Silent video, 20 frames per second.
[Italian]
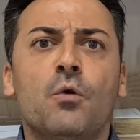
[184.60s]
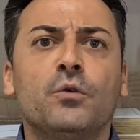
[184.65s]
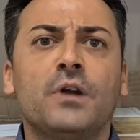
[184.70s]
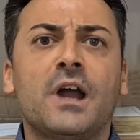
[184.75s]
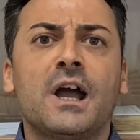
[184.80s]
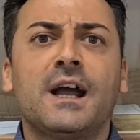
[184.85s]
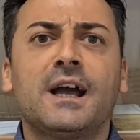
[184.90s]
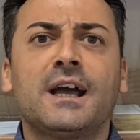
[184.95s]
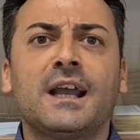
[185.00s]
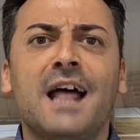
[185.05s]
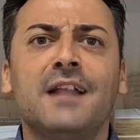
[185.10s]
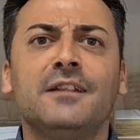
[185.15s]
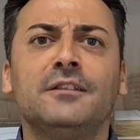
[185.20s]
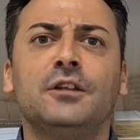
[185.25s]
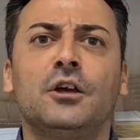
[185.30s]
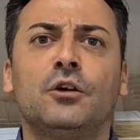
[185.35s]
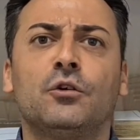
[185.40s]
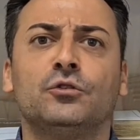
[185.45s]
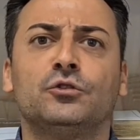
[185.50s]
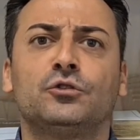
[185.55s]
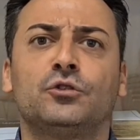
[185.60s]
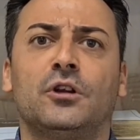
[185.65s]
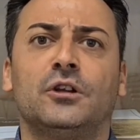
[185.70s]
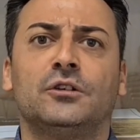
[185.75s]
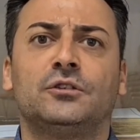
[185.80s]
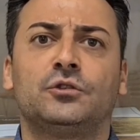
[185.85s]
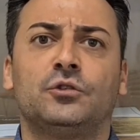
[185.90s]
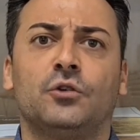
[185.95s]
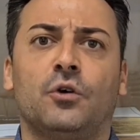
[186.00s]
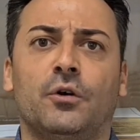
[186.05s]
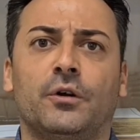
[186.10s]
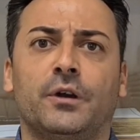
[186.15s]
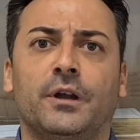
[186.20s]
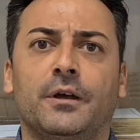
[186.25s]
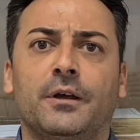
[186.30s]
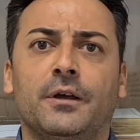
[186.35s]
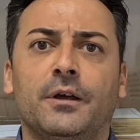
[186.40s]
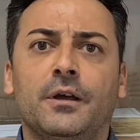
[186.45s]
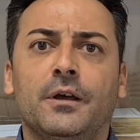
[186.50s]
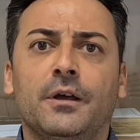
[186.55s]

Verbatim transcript: una grande consolazione.